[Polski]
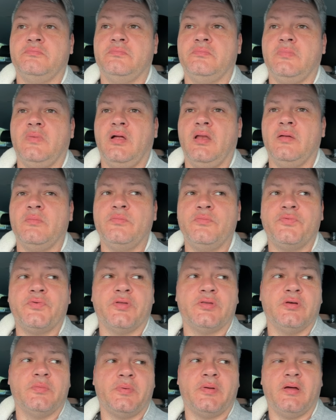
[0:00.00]
Ale mówię,
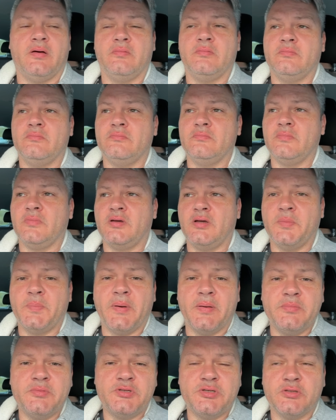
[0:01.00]
dobra, chyba
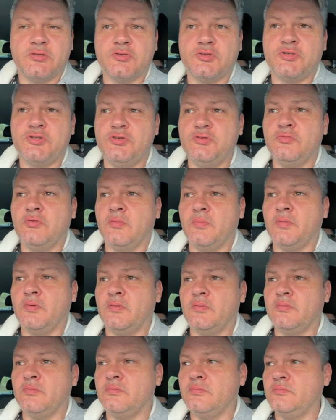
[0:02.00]
mi się to śniło, bo
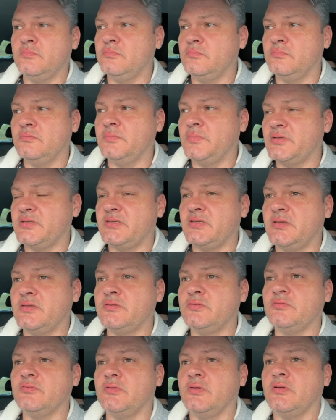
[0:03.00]
bez
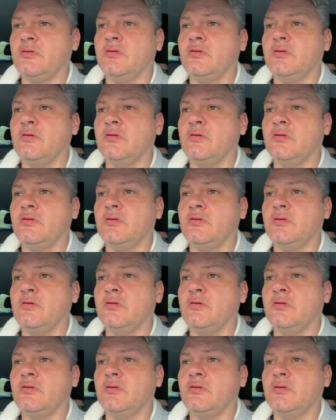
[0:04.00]
sensu, nie?